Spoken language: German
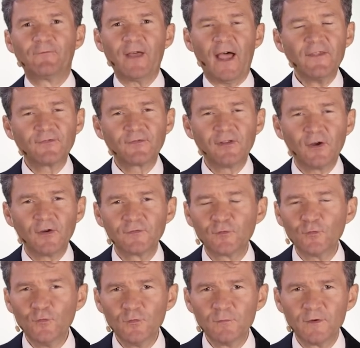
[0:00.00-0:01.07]
Das
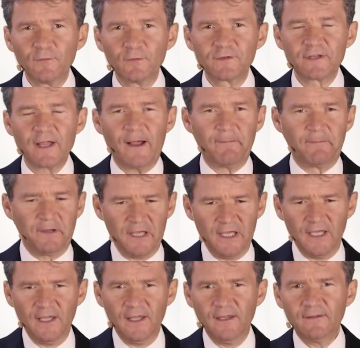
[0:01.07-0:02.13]
läuft unbewusst ab,
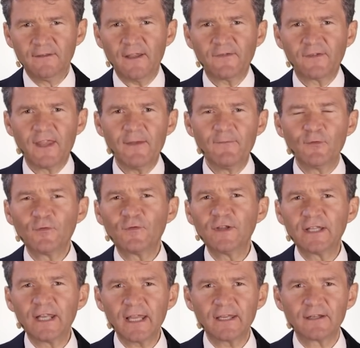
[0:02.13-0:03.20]
das geben wir uns
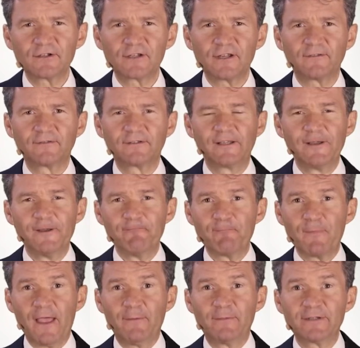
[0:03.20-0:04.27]
nicht Rechenschaft.
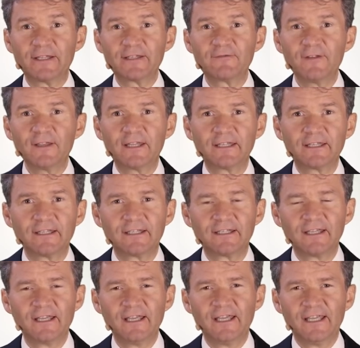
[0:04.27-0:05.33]
Aber es ist
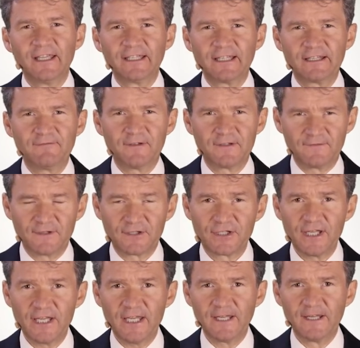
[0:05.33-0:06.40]
wichtig, dass wir es
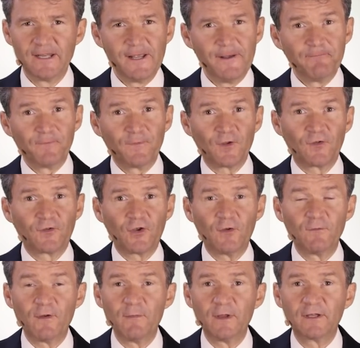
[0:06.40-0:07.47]
verstehen, sonst
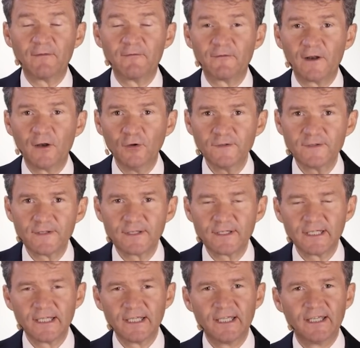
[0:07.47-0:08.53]
können wir mit dem
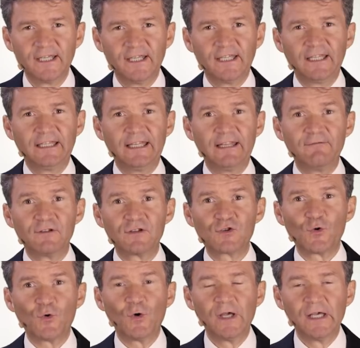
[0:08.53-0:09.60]
Verlust, den wir
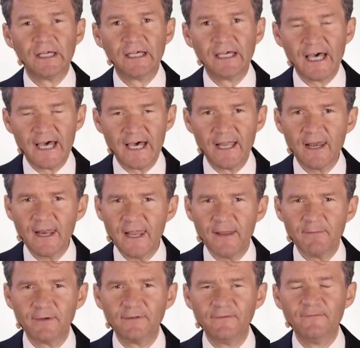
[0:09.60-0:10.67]
so
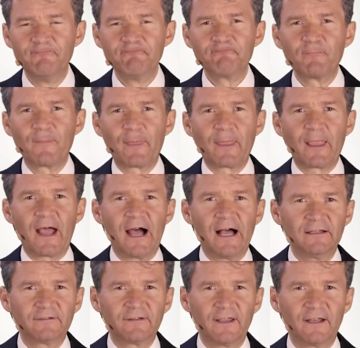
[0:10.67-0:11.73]
erleben,
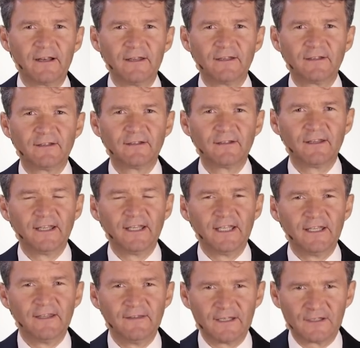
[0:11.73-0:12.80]
alltäglich
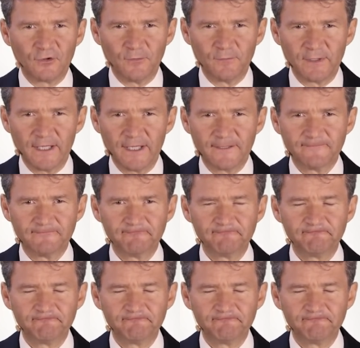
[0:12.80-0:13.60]
nicht umgehen.